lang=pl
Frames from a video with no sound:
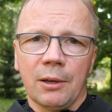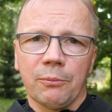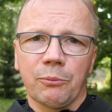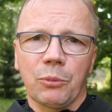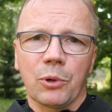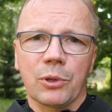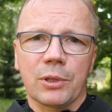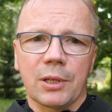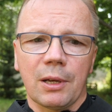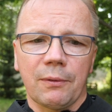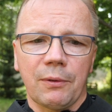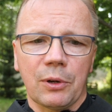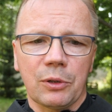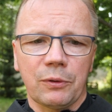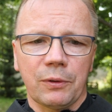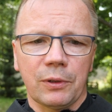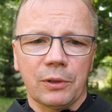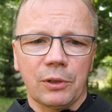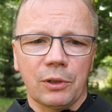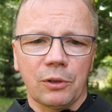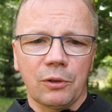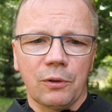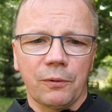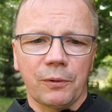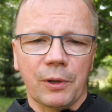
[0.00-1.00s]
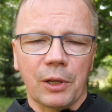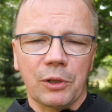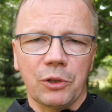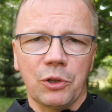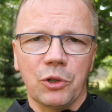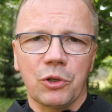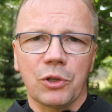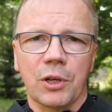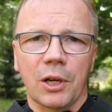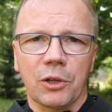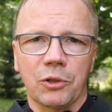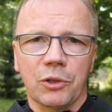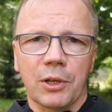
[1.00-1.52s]
postawa świętego
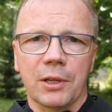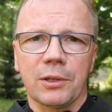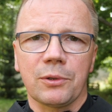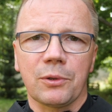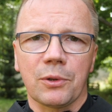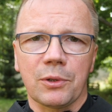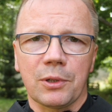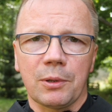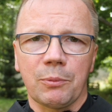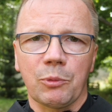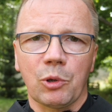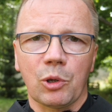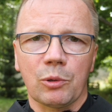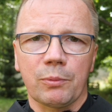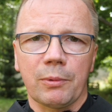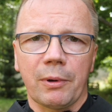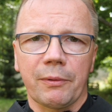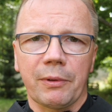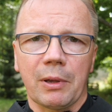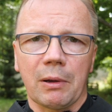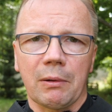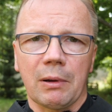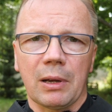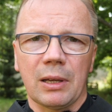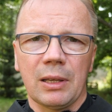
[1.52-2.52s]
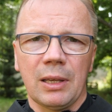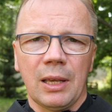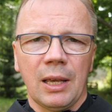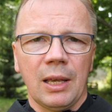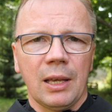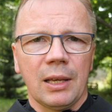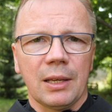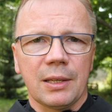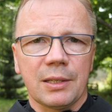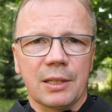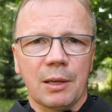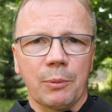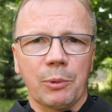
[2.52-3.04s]
Franciszka i często z nim rozmawiała.
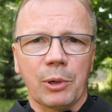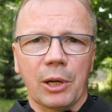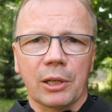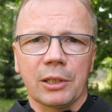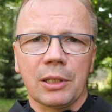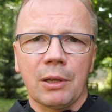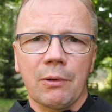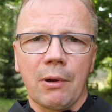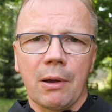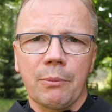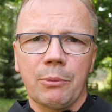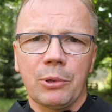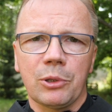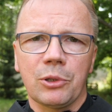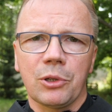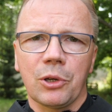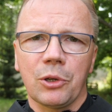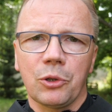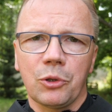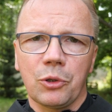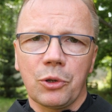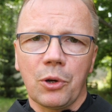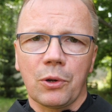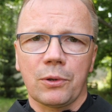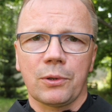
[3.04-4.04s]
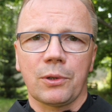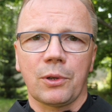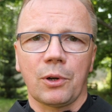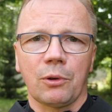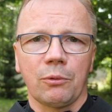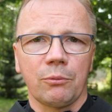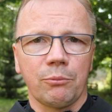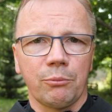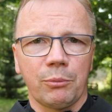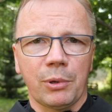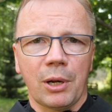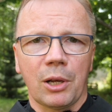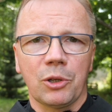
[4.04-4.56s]
Zapragnęła być
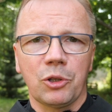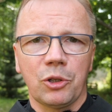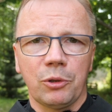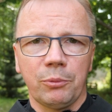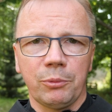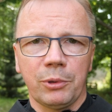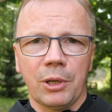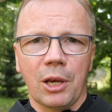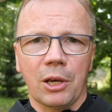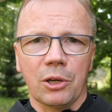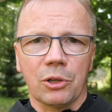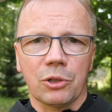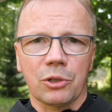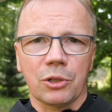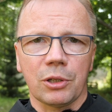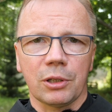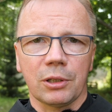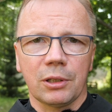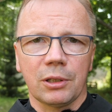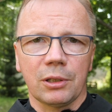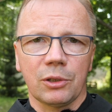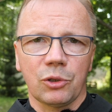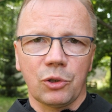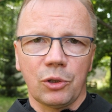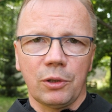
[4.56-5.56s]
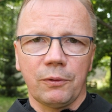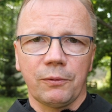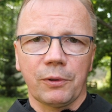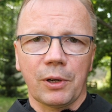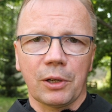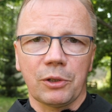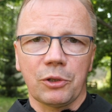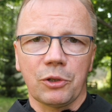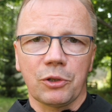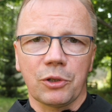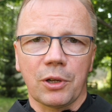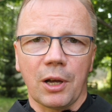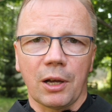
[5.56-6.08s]
siostrą braci mniejszych, czyli
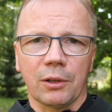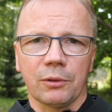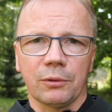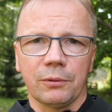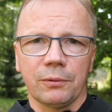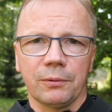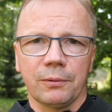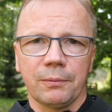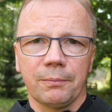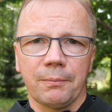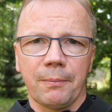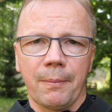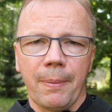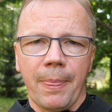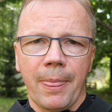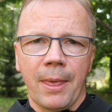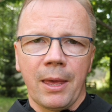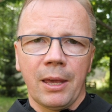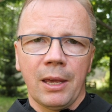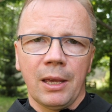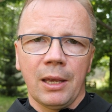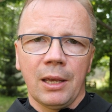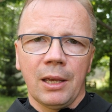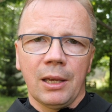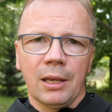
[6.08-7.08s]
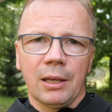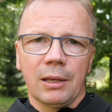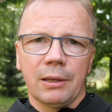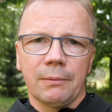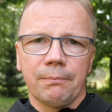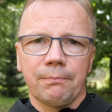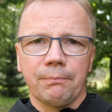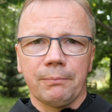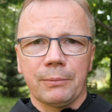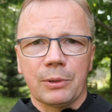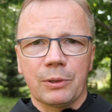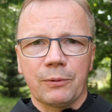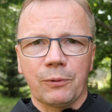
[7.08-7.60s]
Franciszkanów.
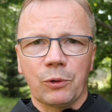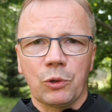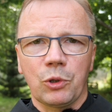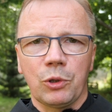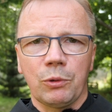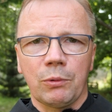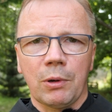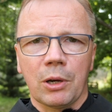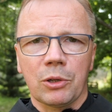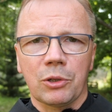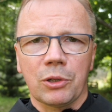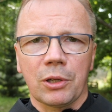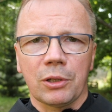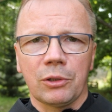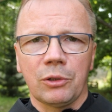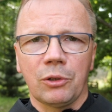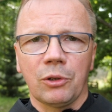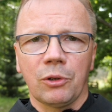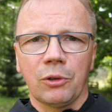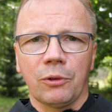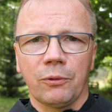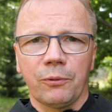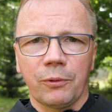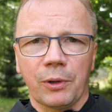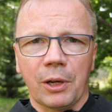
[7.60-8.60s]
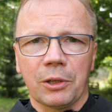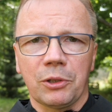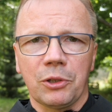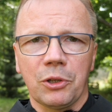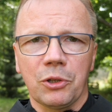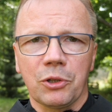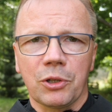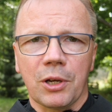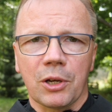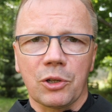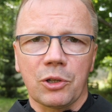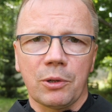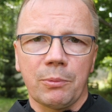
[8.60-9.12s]
Zwróciła się do
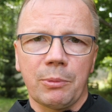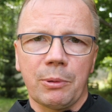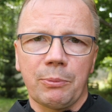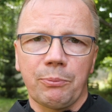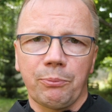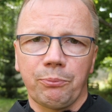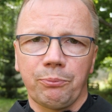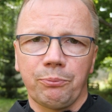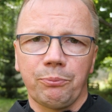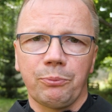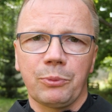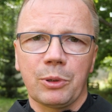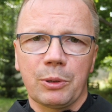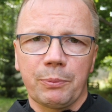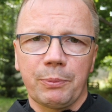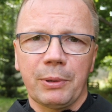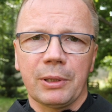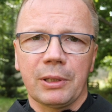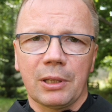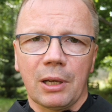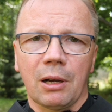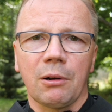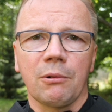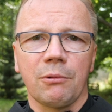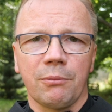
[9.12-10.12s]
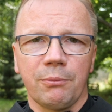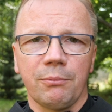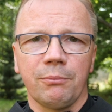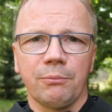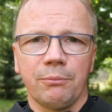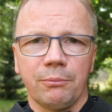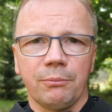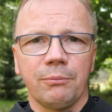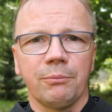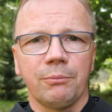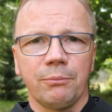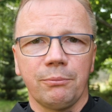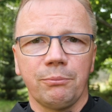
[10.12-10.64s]
Franciszka, żeby spytał
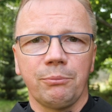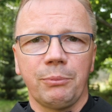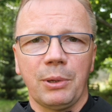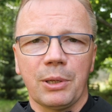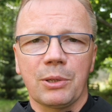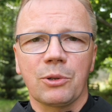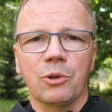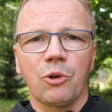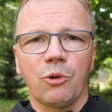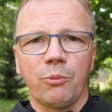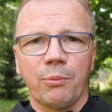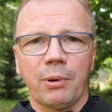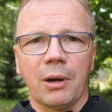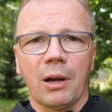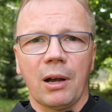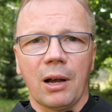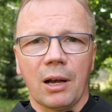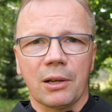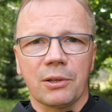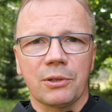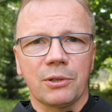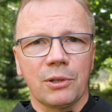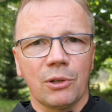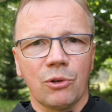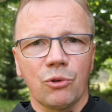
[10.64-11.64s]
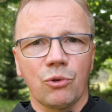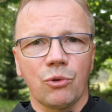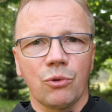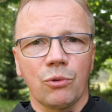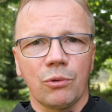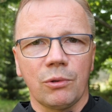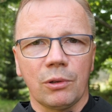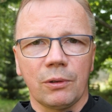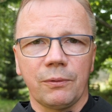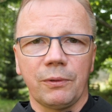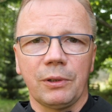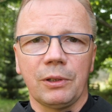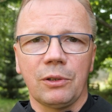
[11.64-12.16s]
biskupa
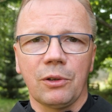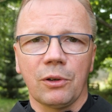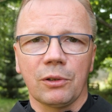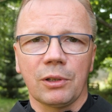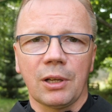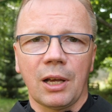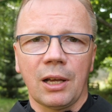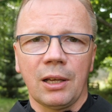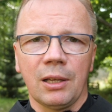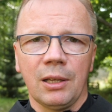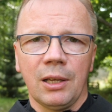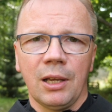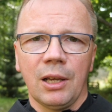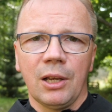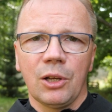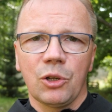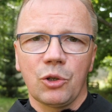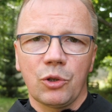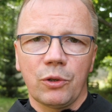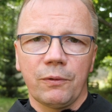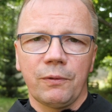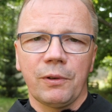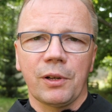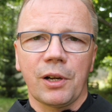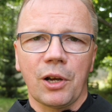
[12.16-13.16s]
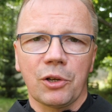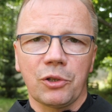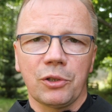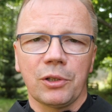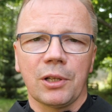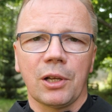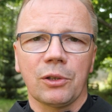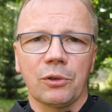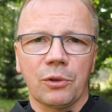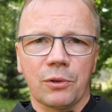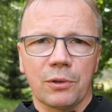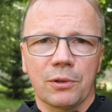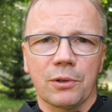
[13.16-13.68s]
Asyżu Gwidona, czy wyrazi
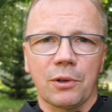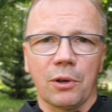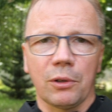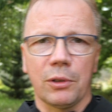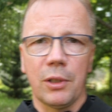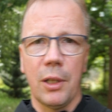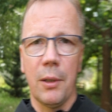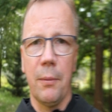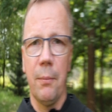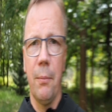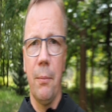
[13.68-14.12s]
na to zgodę.